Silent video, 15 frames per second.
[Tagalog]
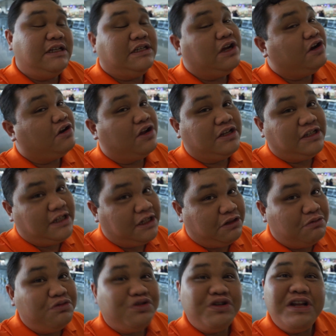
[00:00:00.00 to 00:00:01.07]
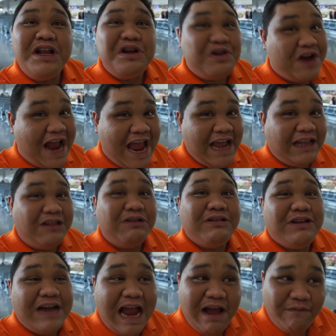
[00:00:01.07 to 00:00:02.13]
is our constitutional right to
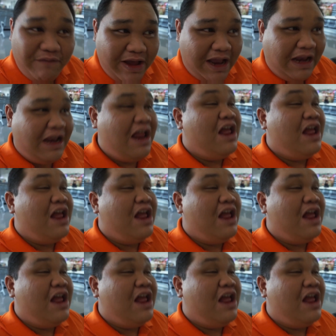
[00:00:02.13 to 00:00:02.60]
travel.